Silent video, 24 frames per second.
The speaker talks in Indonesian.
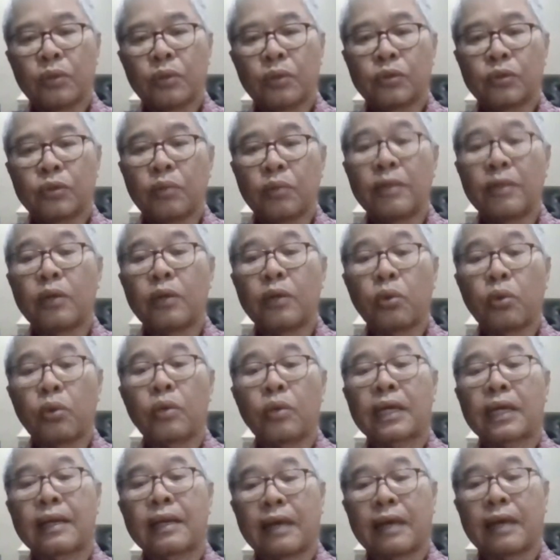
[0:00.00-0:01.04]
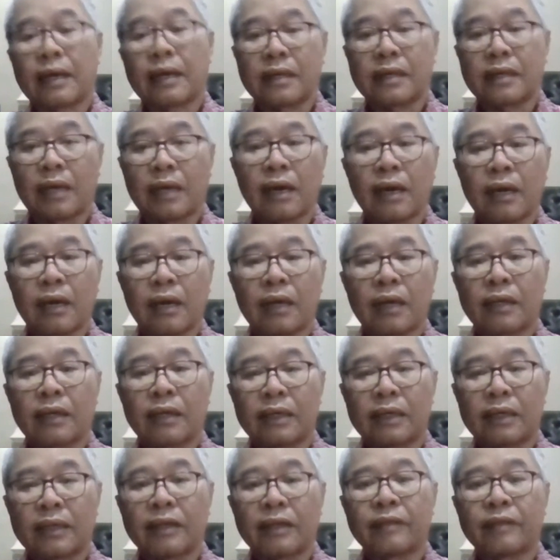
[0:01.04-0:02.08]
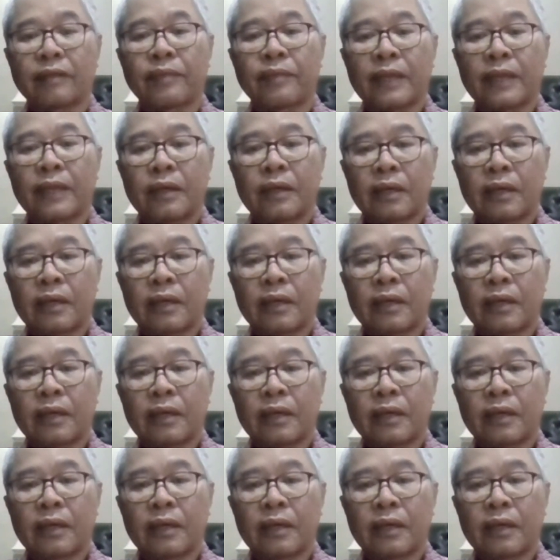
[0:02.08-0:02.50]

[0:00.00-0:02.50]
untuk menurunkan harga ya